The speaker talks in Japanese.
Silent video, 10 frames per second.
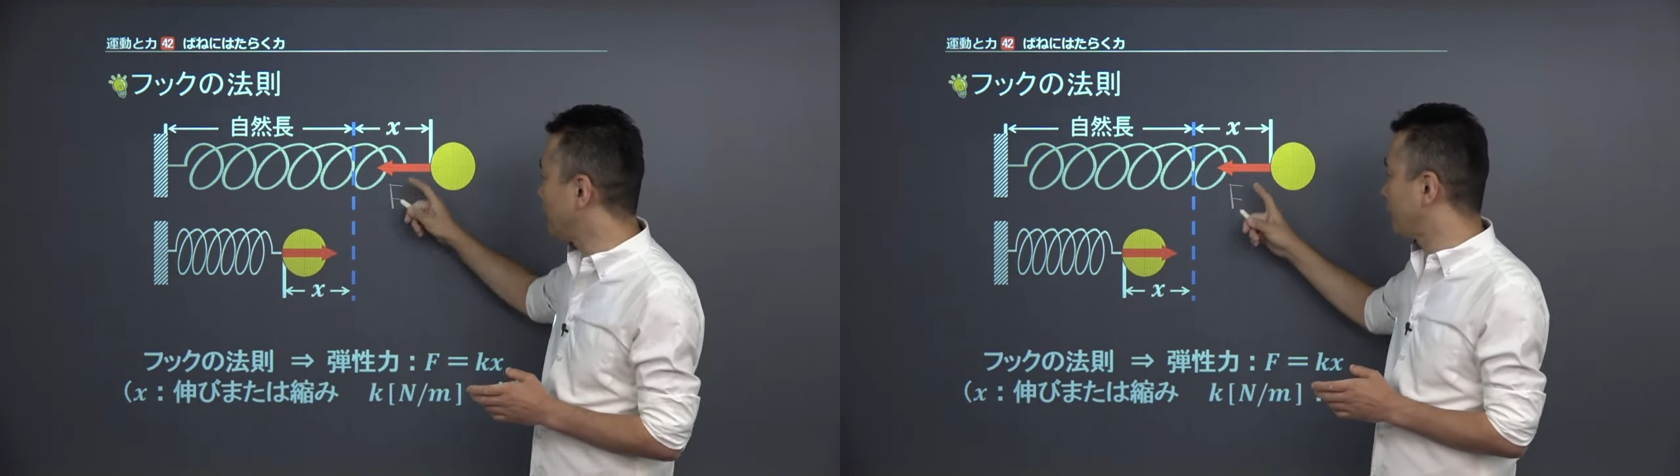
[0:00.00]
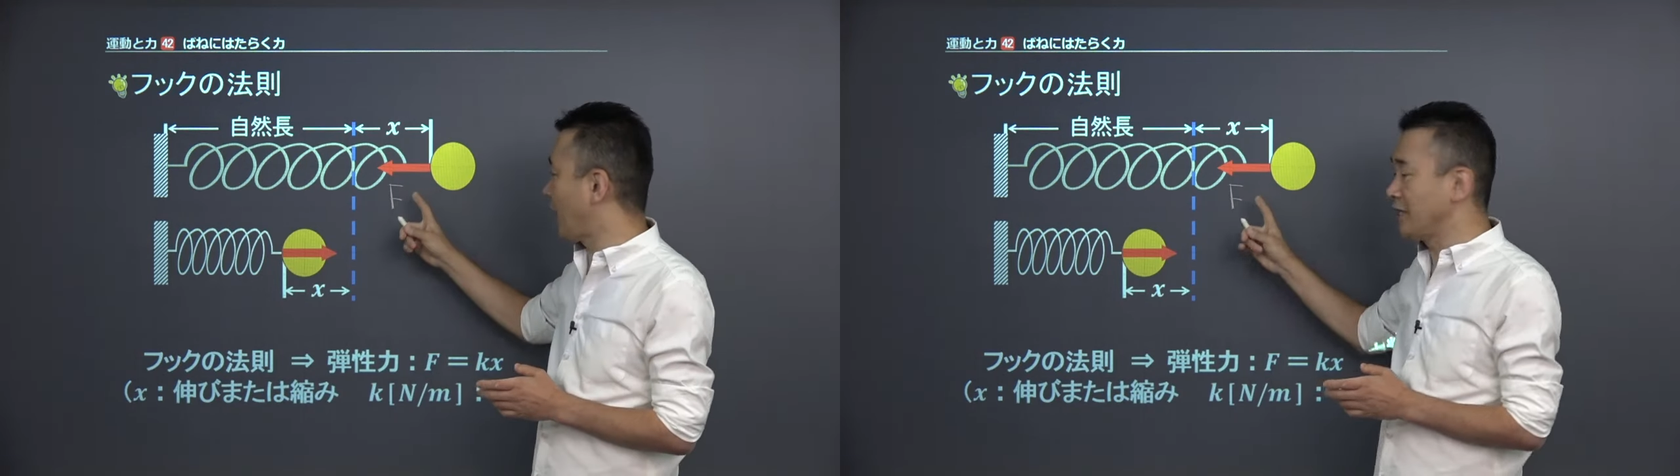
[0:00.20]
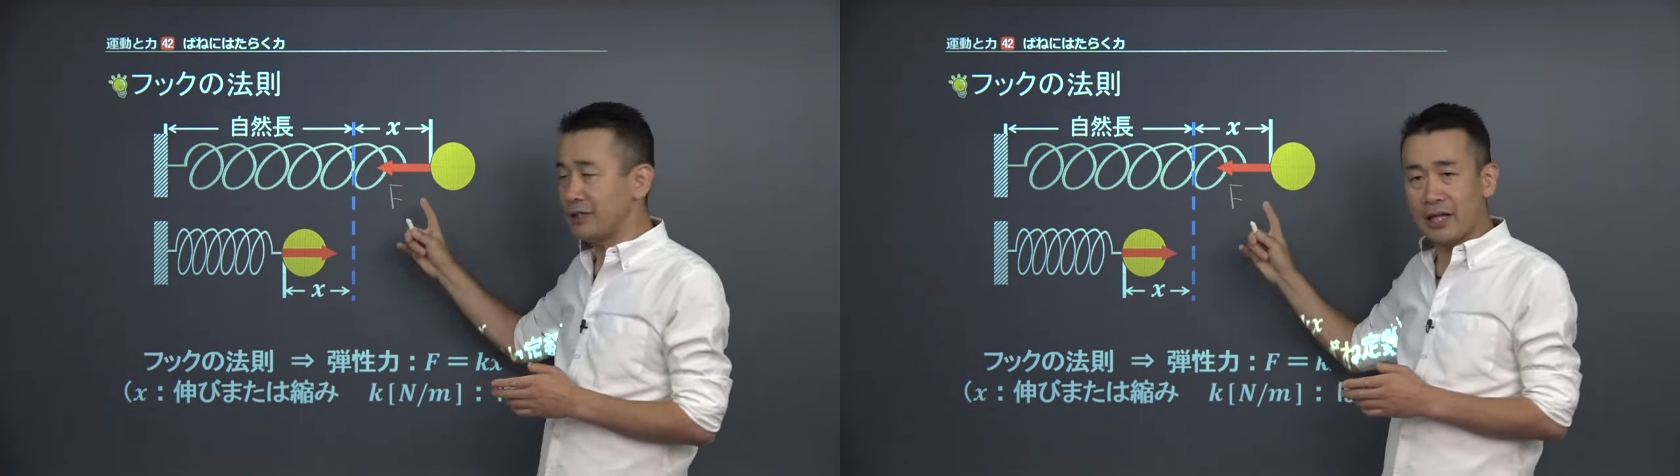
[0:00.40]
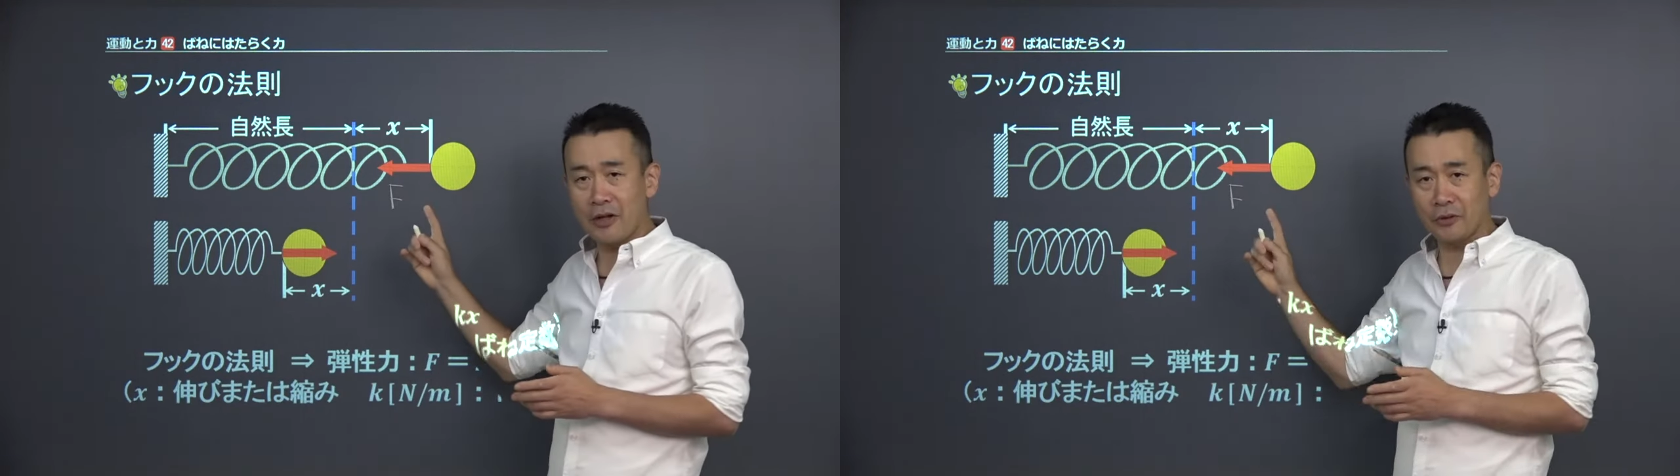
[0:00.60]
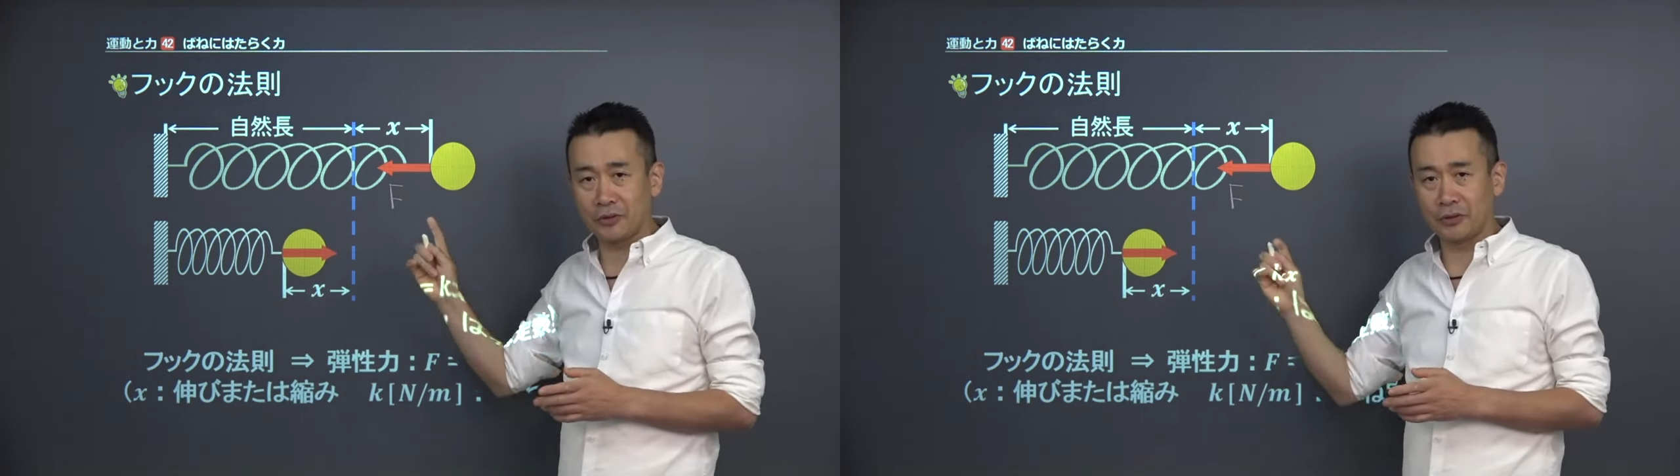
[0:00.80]
れを弾性
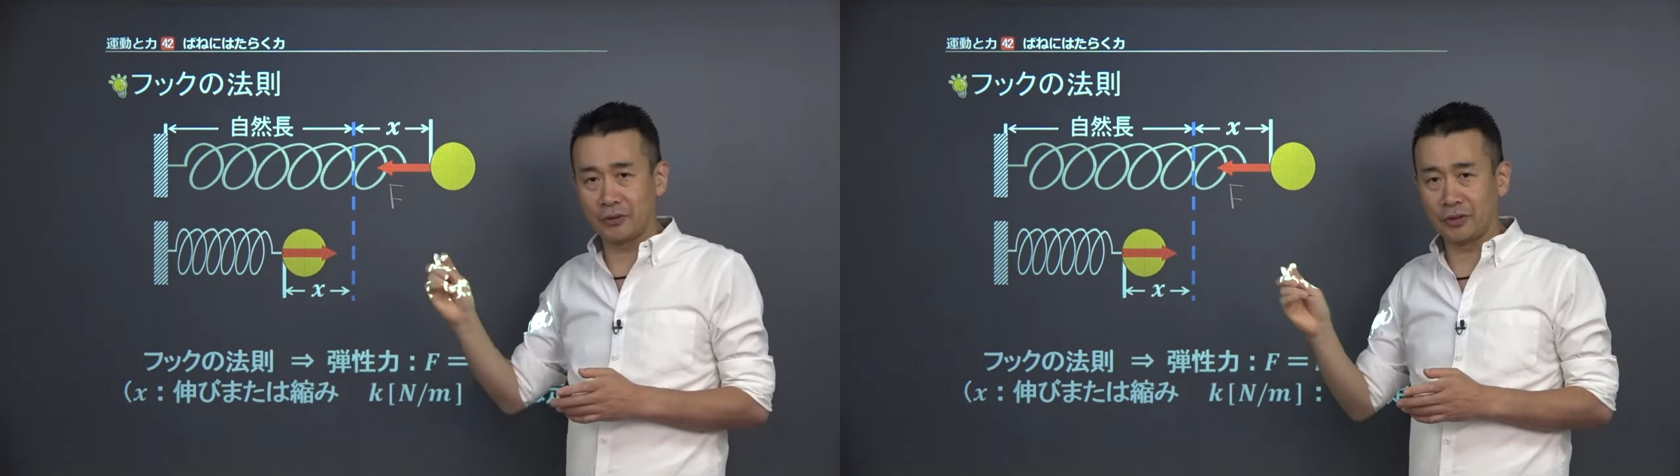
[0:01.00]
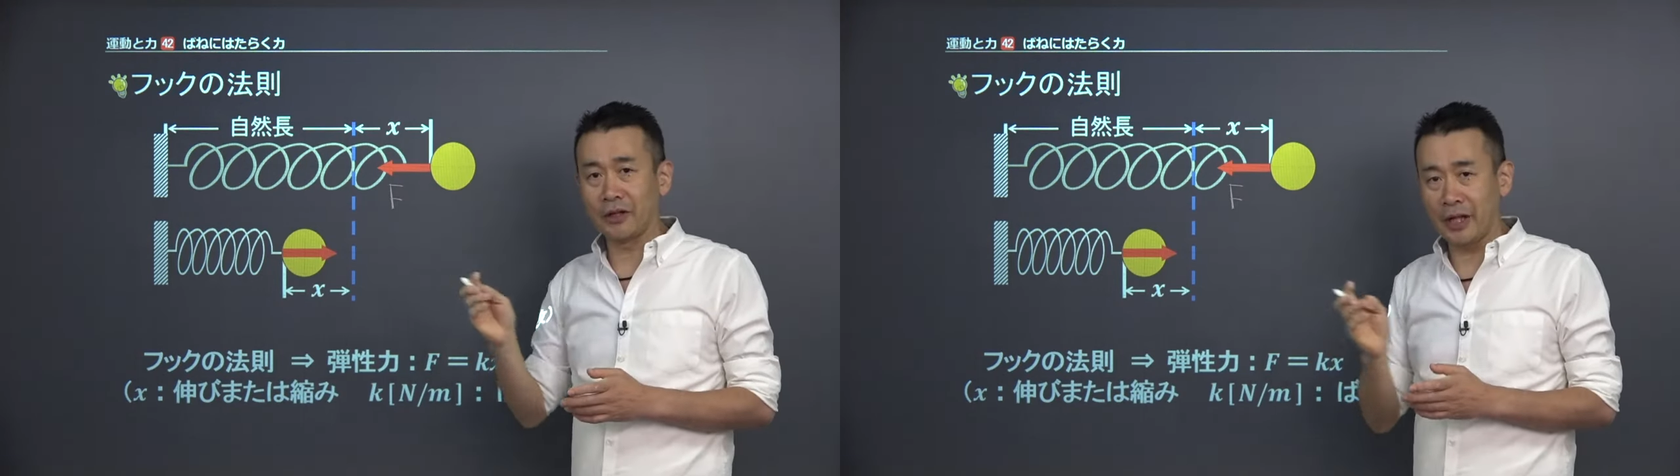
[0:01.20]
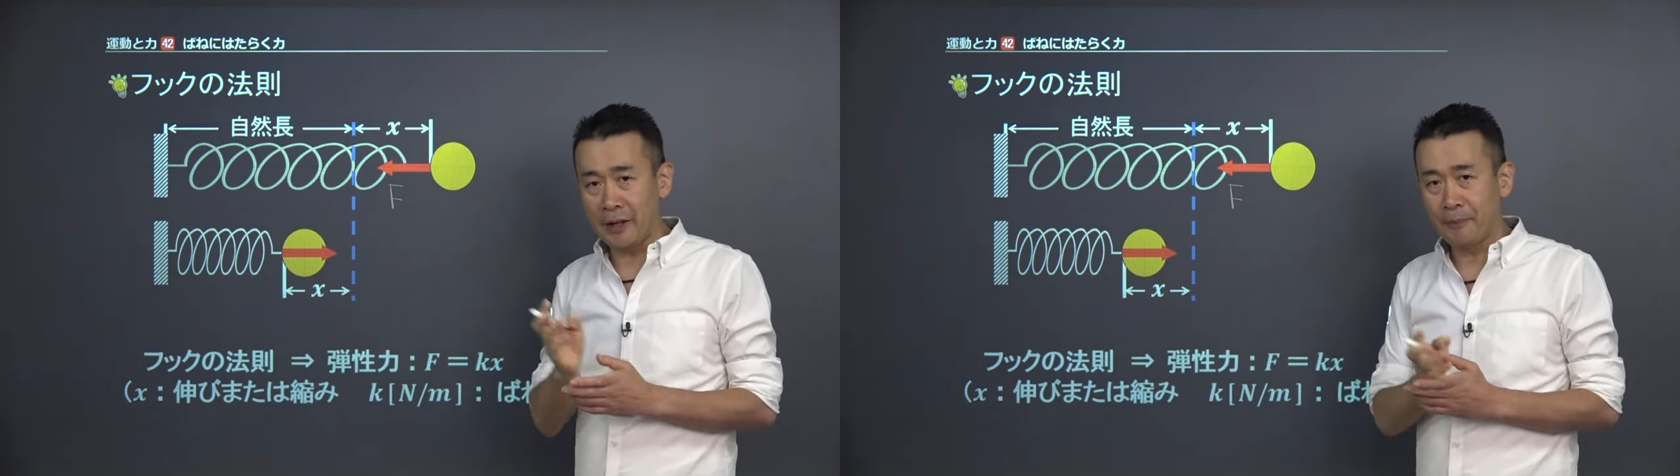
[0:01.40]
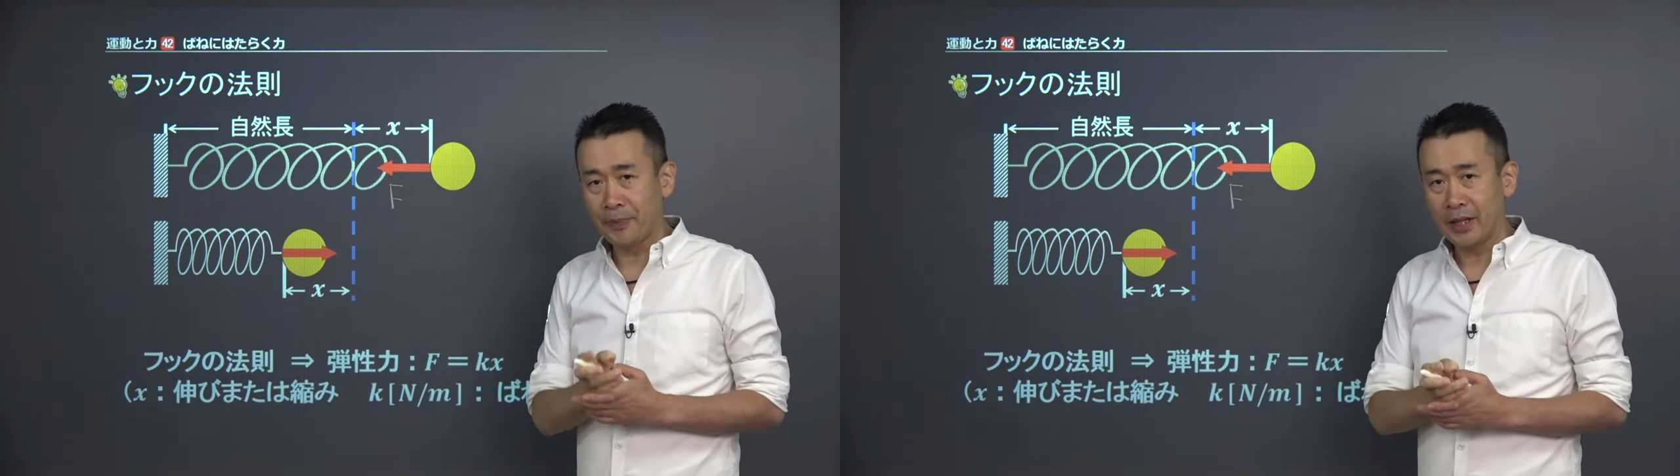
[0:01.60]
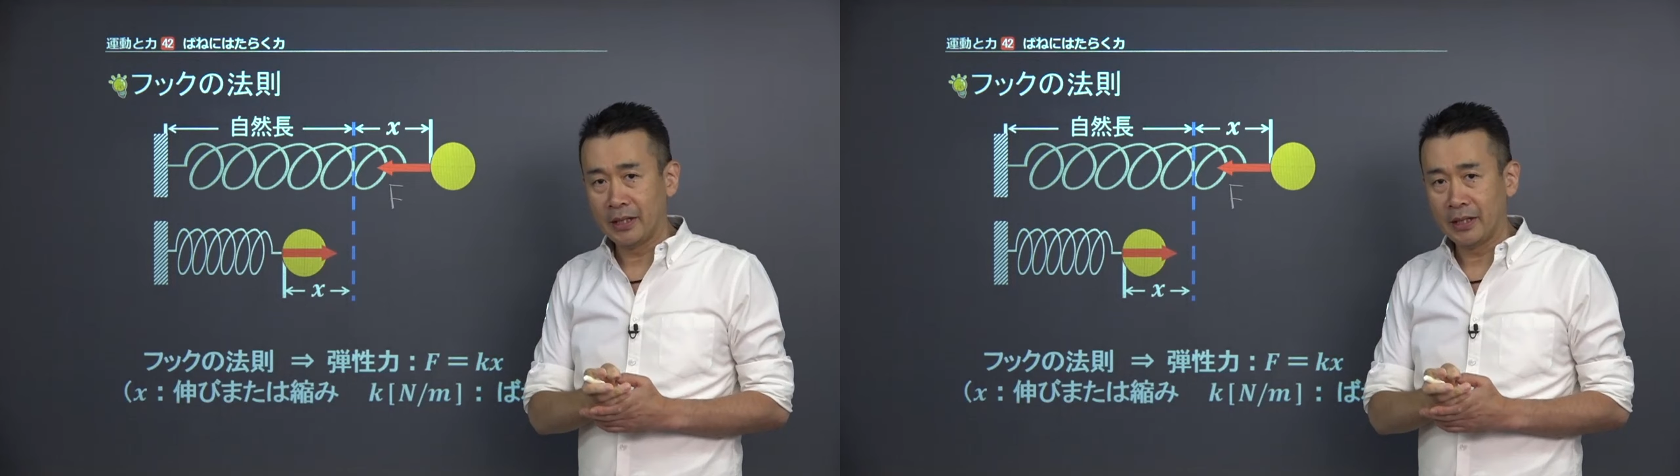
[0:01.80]
力って言ったよね